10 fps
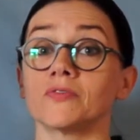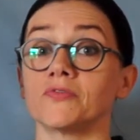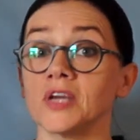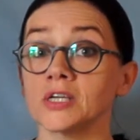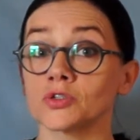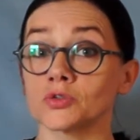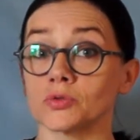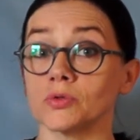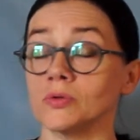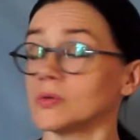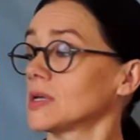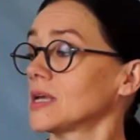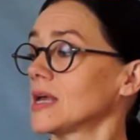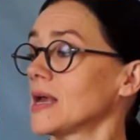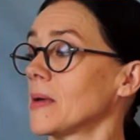W wierszu
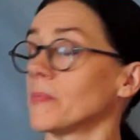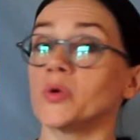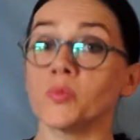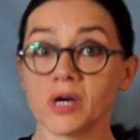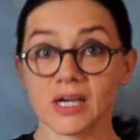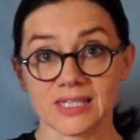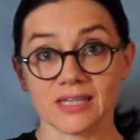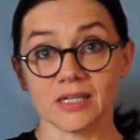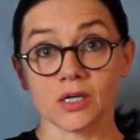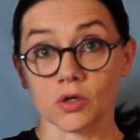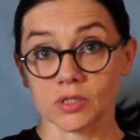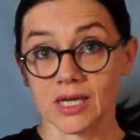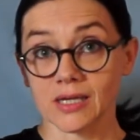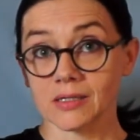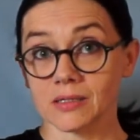był pokazany
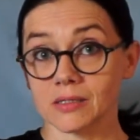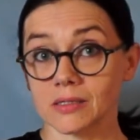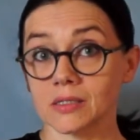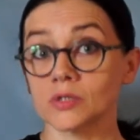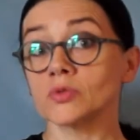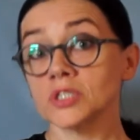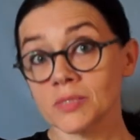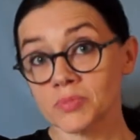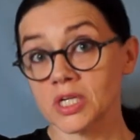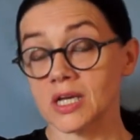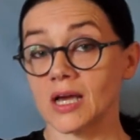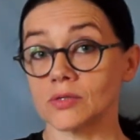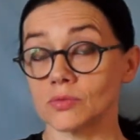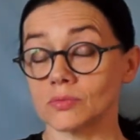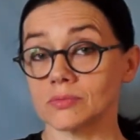kotek, e, który się
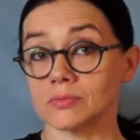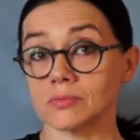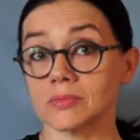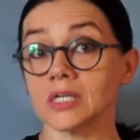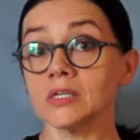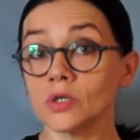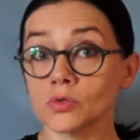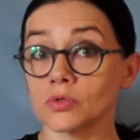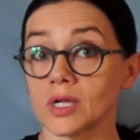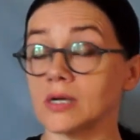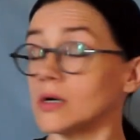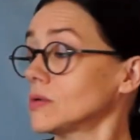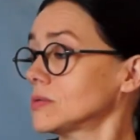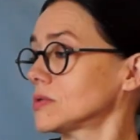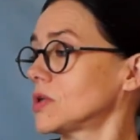przejadł i do
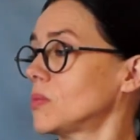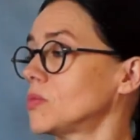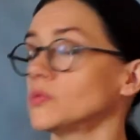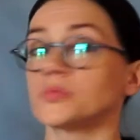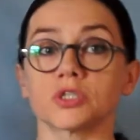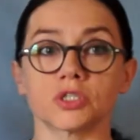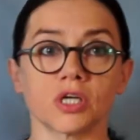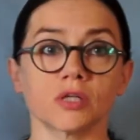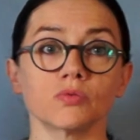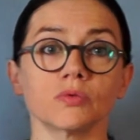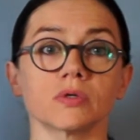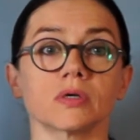którego do domu przyszedł